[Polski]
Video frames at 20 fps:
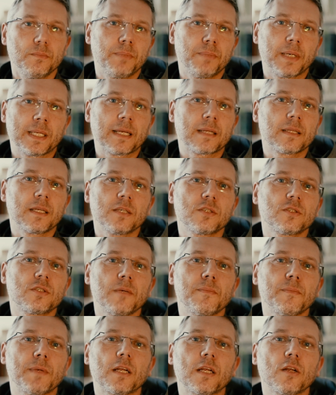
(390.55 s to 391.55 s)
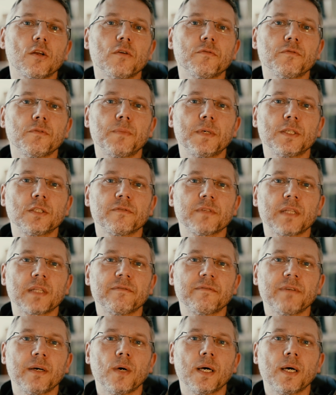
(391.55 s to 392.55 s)
pada deszcz, ziemia na nowo będzie
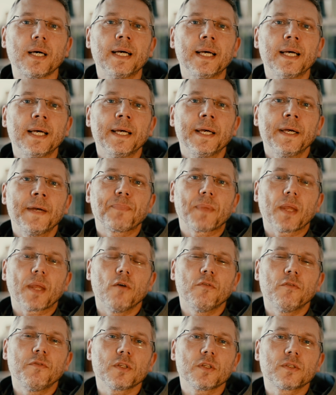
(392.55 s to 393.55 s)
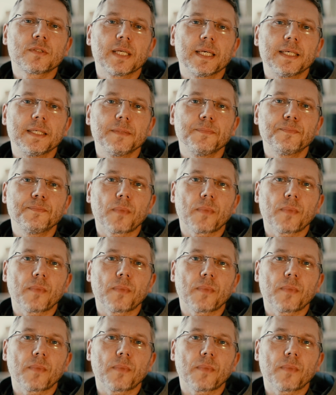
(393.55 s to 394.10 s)
wydawała owoce.